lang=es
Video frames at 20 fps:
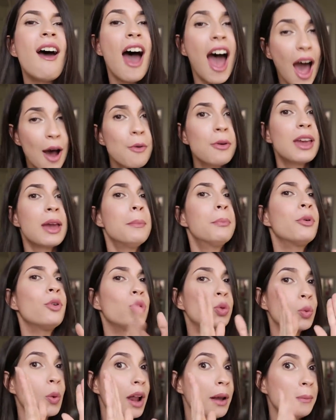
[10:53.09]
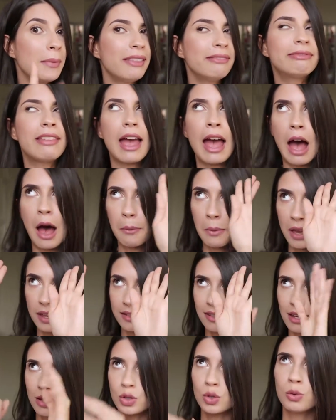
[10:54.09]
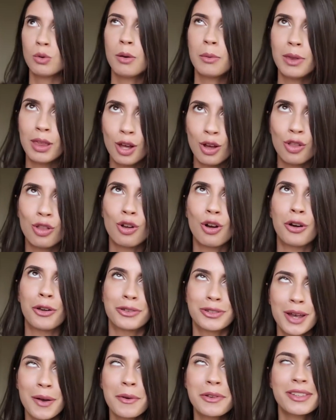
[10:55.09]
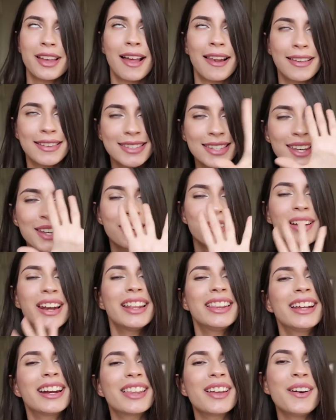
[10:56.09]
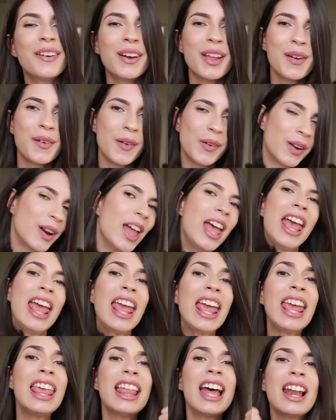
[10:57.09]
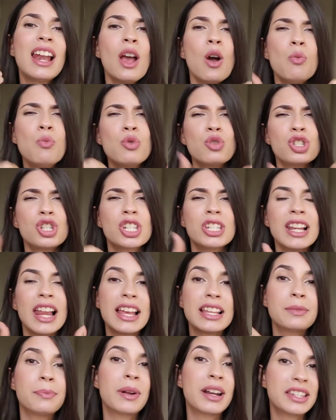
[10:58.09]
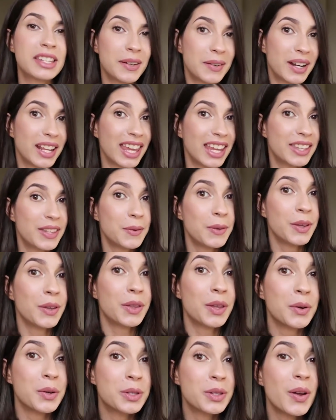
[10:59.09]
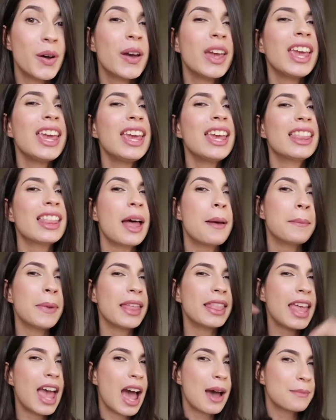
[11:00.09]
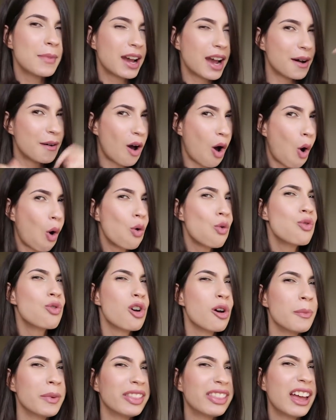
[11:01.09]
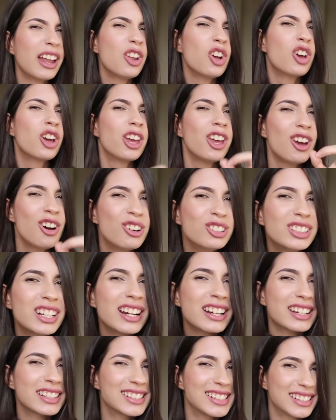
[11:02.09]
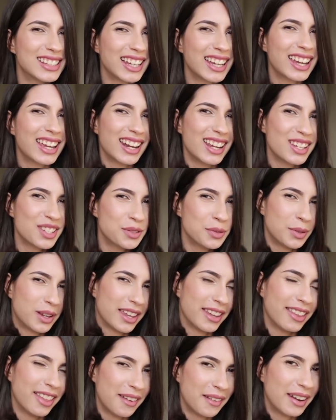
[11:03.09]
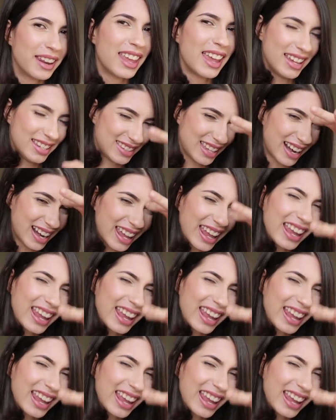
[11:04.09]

aunque puntualmente a veces subo video todos los sábados a las 5 de la tarde hora Ecuador y dale muchos likes para saber que este video te gustó y también déjame acá abajo un comentario qué otra receta crees tú que debería estar